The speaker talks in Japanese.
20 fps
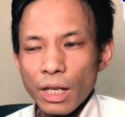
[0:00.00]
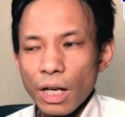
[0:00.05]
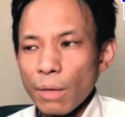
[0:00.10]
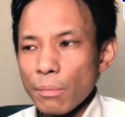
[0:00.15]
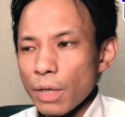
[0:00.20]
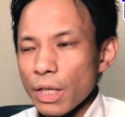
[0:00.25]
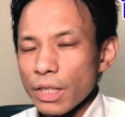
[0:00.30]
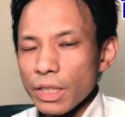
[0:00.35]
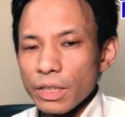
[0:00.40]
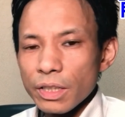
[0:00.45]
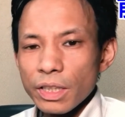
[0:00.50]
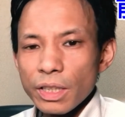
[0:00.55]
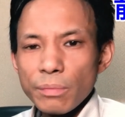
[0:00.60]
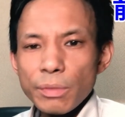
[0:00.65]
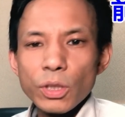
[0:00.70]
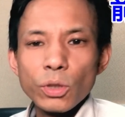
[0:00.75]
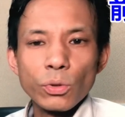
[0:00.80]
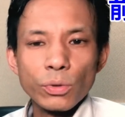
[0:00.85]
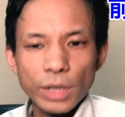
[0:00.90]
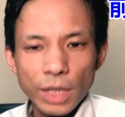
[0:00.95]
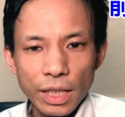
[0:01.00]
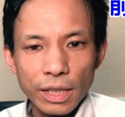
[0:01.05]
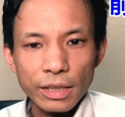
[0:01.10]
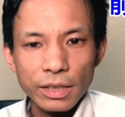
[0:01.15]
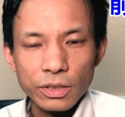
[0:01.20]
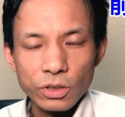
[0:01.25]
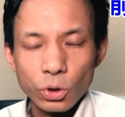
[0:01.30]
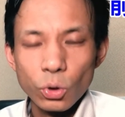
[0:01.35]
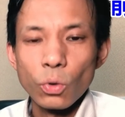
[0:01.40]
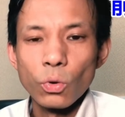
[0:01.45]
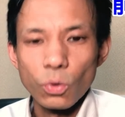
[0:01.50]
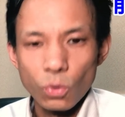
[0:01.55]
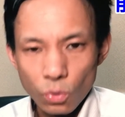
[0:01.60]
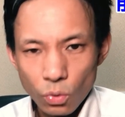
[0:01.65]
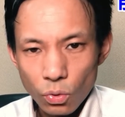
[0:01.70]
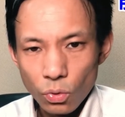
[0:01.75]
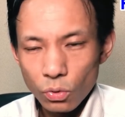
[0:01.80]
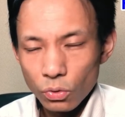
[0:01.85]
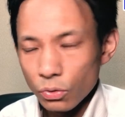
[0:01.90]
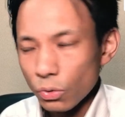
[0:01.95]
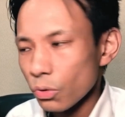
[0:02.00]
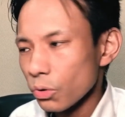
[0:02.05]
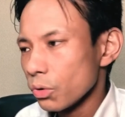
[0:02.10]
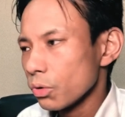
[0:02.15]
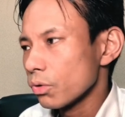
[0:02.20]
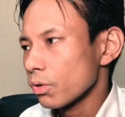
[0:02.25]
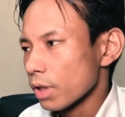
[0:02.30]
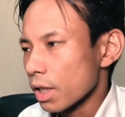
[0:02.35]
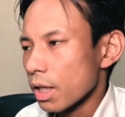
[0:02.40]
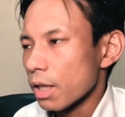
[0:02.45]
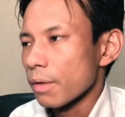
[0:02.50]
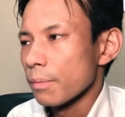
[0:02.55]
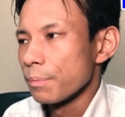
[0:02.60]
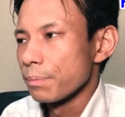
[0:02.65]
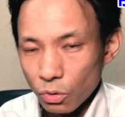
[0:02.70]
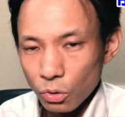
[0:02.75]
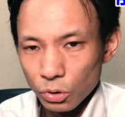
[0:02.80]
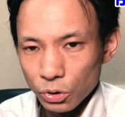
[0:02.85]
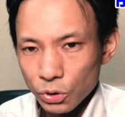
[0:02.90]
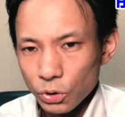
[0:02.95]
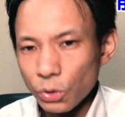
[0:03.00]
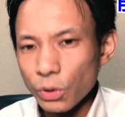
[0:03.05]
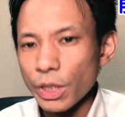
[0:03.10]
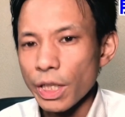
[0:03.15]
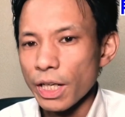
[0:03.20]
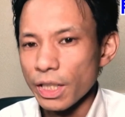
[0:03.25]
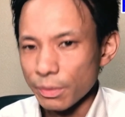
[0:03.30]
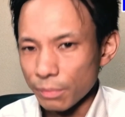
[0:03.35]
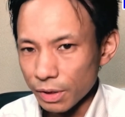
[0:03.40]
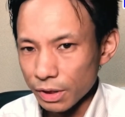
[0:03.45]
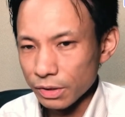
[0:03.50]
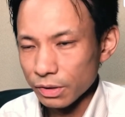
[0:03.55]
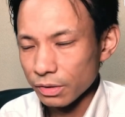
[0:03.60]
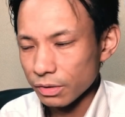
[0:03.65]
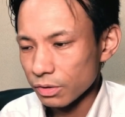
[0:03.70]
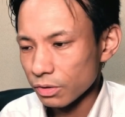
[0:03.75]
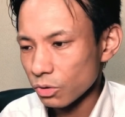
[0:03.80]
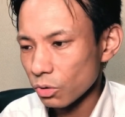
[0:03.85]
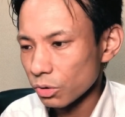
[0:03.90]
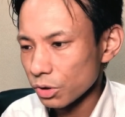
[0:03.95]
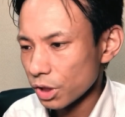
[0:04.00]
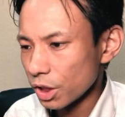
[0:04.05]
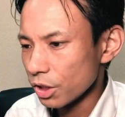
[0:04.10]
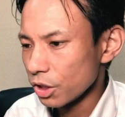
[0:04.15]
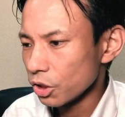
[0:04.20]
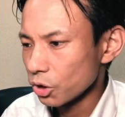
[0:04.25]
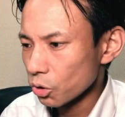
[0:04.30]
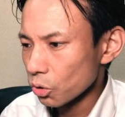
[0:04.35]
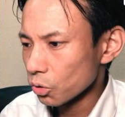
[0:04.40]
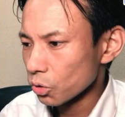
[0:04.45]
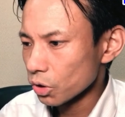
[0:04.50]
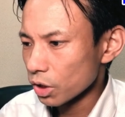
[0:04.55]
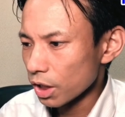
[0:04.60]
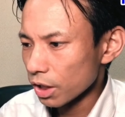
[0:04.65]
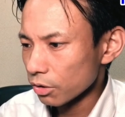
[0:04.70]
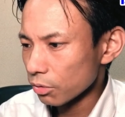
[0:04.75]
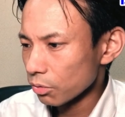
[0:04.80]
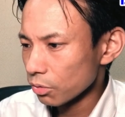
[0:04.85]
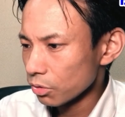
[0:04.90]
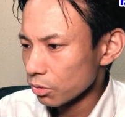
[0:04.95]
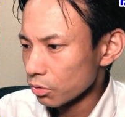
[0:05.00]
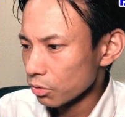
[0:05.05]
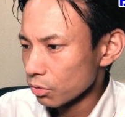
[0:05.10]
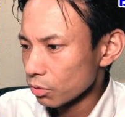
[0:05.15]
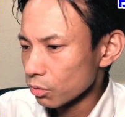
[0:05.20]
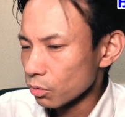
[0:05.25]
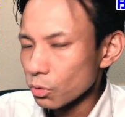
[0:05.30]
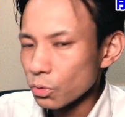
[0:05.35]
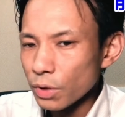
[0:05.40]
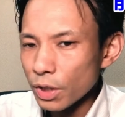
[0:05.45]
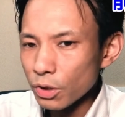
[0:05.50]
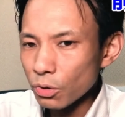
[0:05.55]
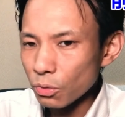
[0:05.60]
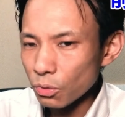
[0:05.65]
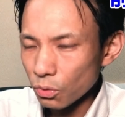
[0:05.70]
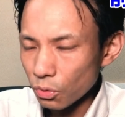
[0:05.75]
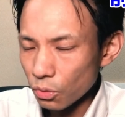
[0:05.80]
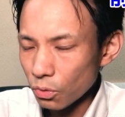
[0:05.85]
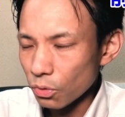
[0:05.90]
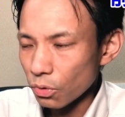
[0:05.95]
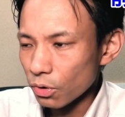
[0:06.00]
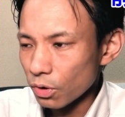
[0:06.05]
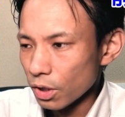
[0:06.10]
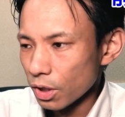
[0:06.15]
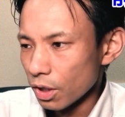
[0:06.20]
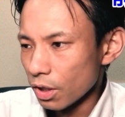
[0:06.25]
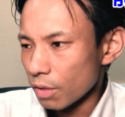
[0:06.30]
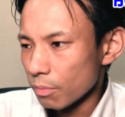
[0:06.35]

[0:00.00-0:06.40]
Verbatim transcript: あまり意味のない情報というのがごっそりありますそして二極化という上の方